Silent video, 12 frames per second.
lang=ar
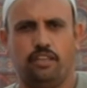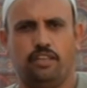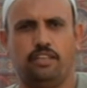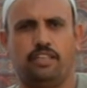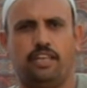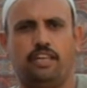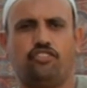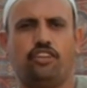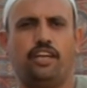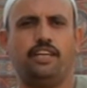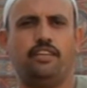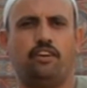لتلاشي
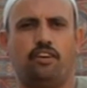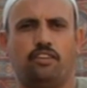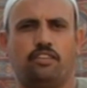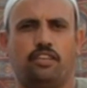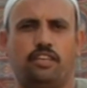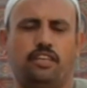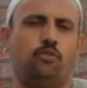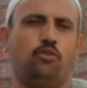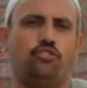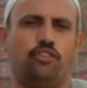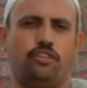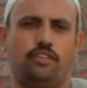اي خطا ان
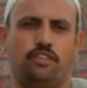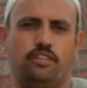وجد